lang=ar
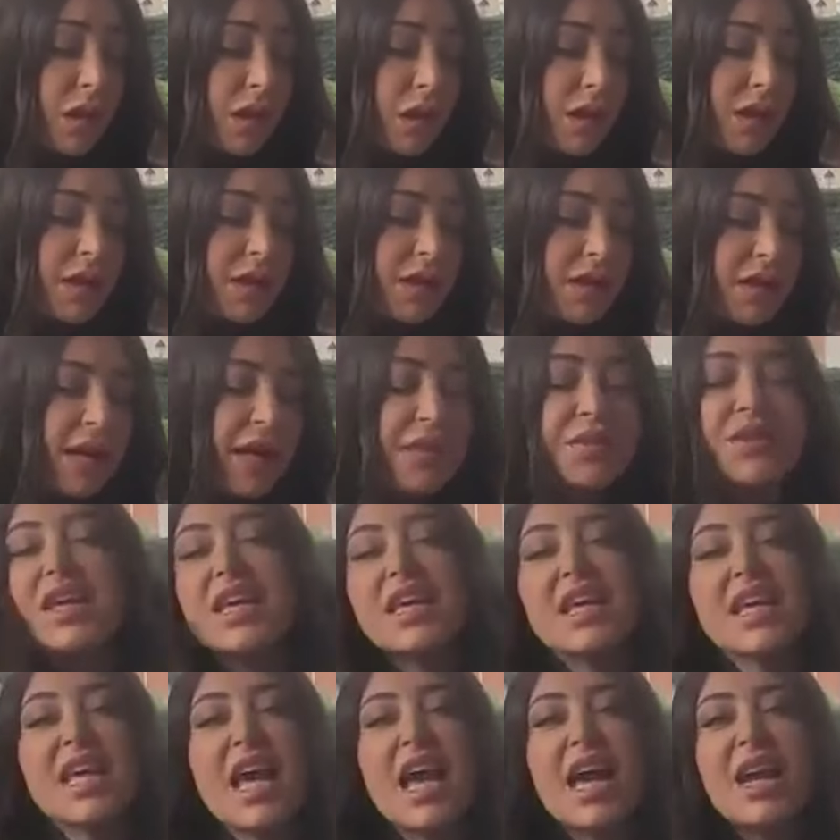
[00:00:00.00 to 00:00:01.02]
آه،
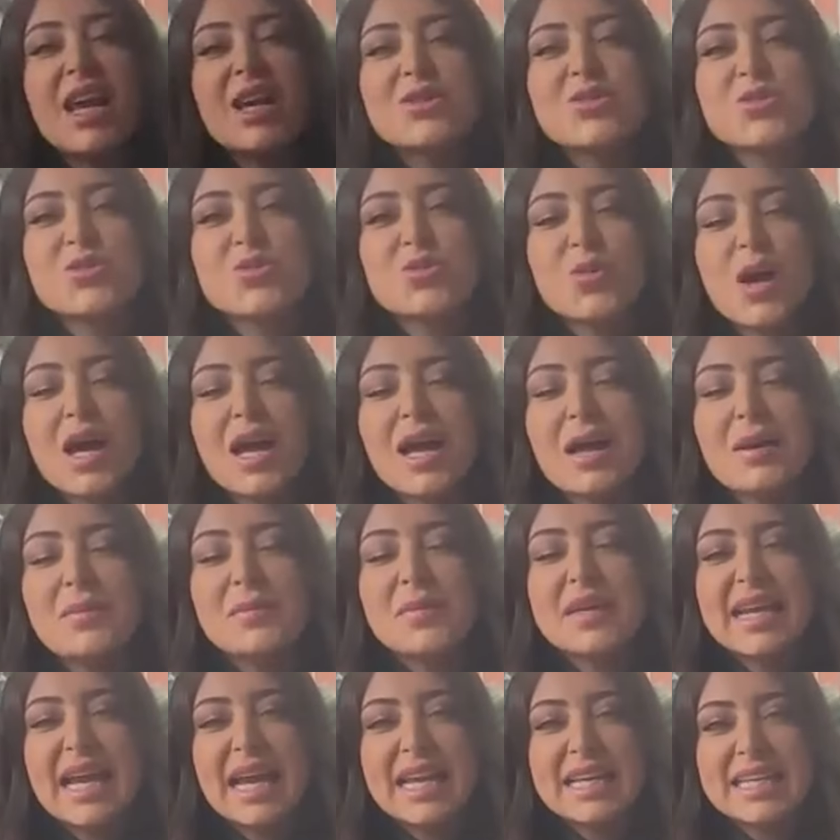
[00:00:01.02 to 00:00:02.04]
هذه الأجواء
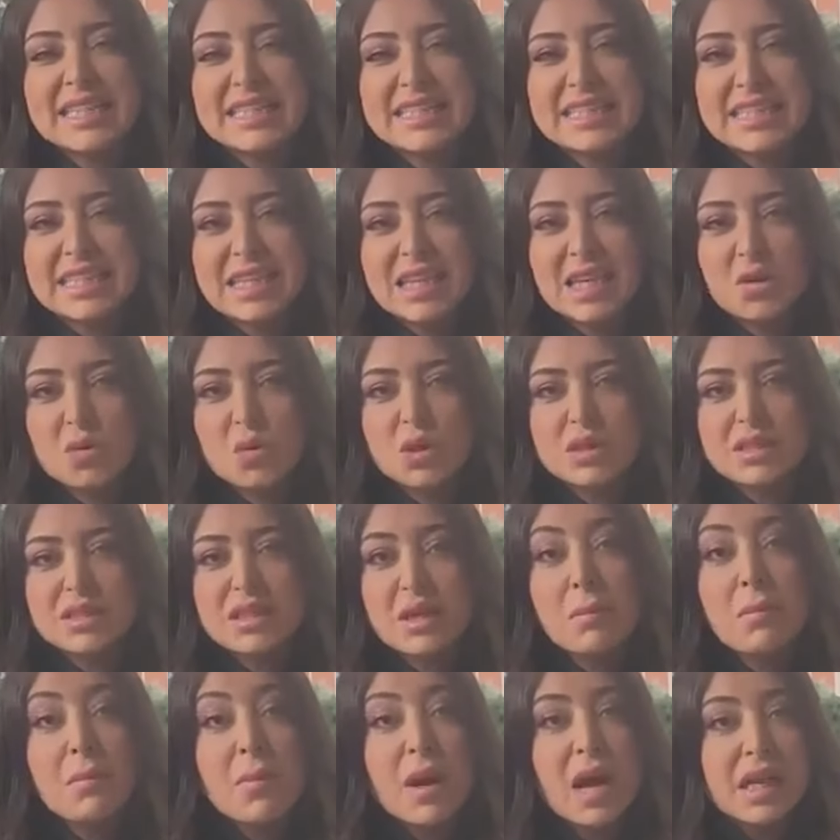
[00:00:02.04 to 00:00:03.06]
من عين التين
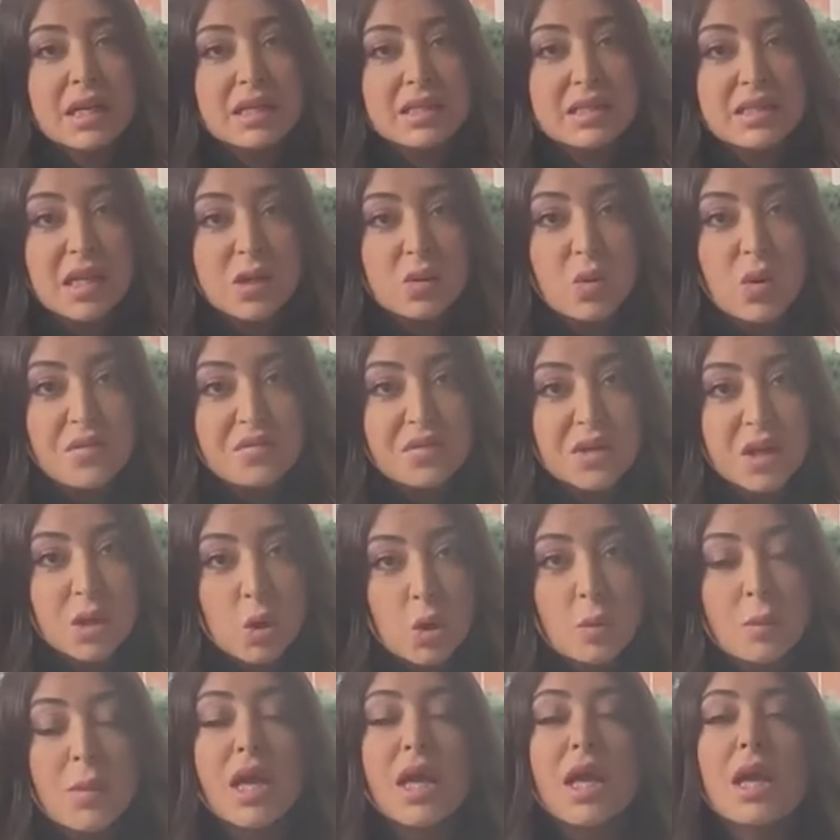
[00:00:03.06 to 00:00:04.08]
وطبعا
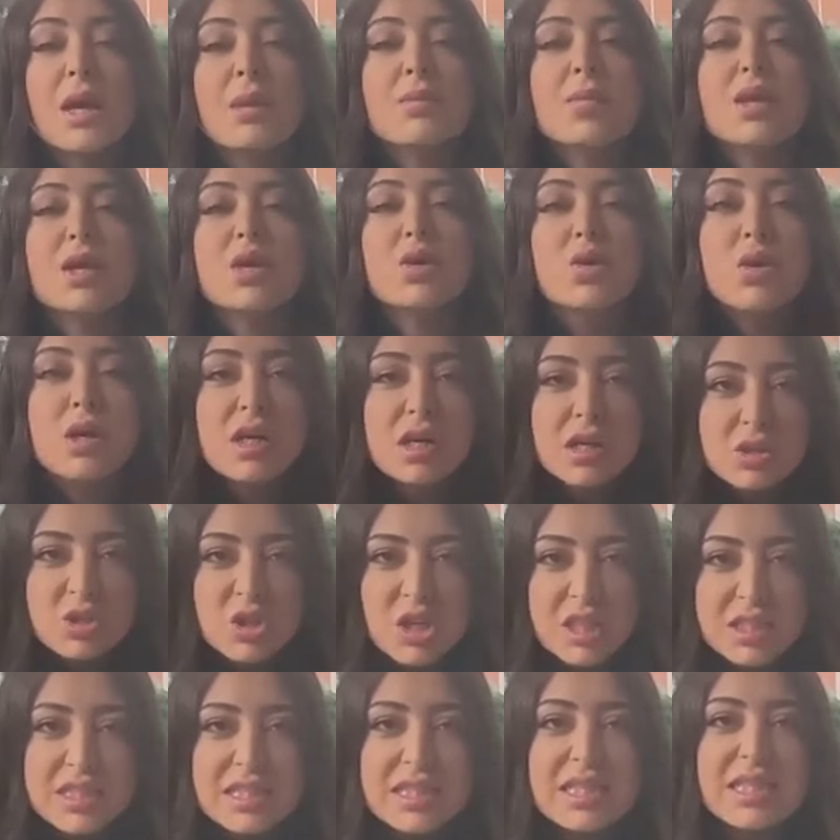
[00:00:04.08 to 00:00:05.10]
سنوافيكم بكل
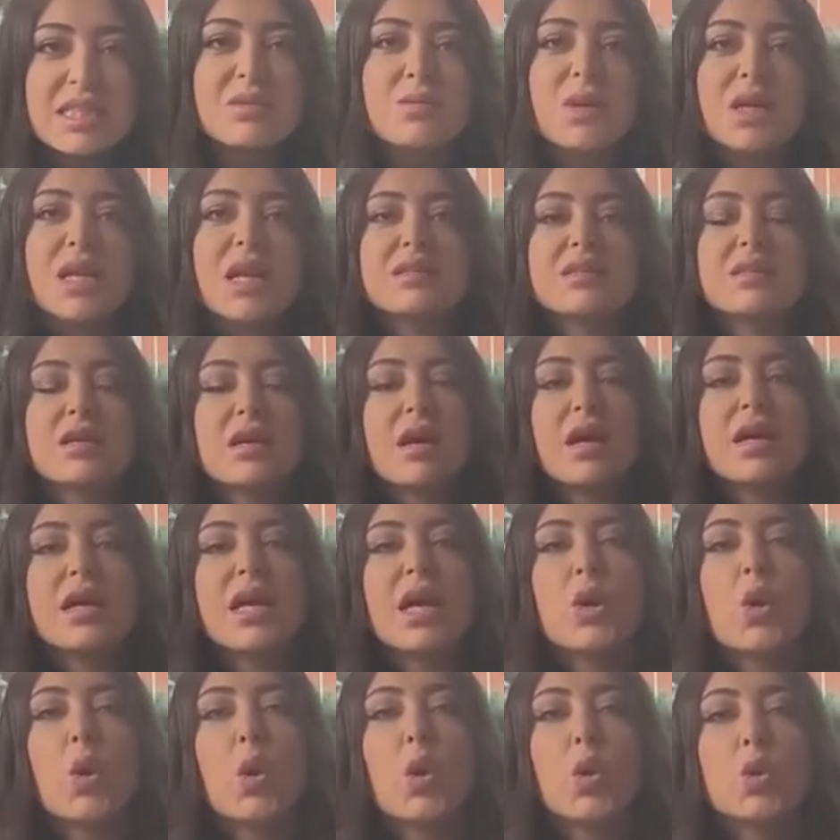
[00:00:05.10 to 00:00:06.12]
جديد من
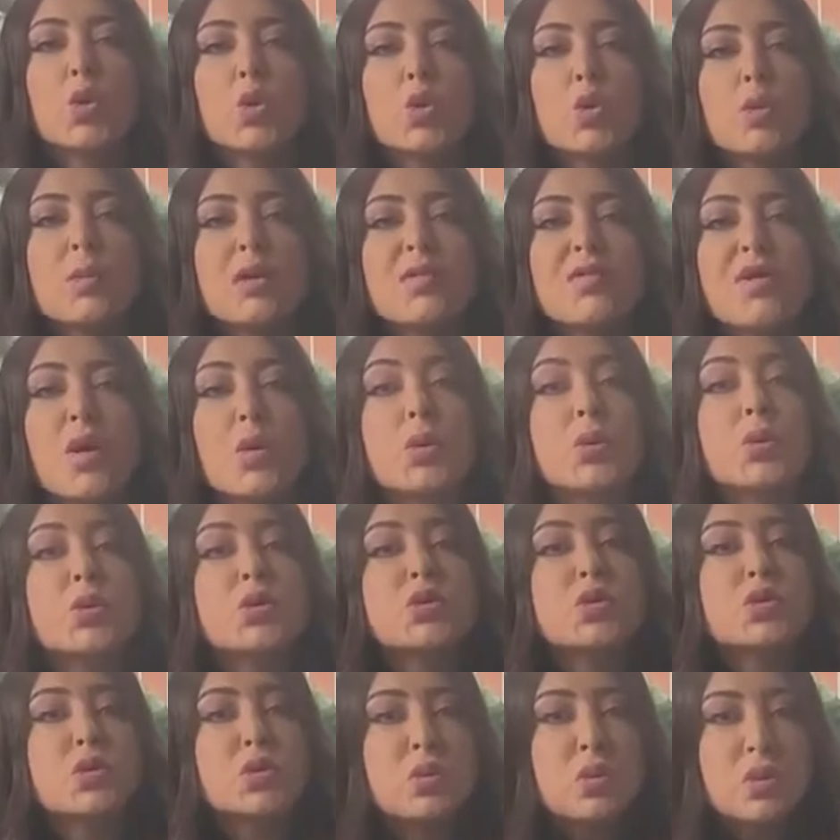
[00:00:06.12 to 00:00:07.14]
السراي الحكومي فور
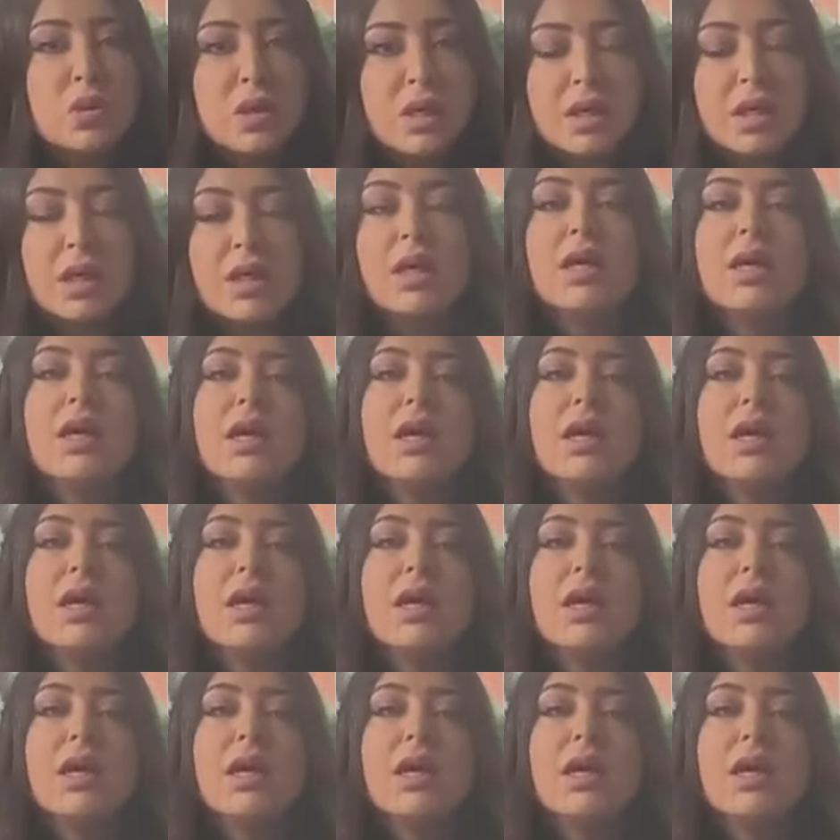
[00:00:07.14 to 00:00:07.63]
وصول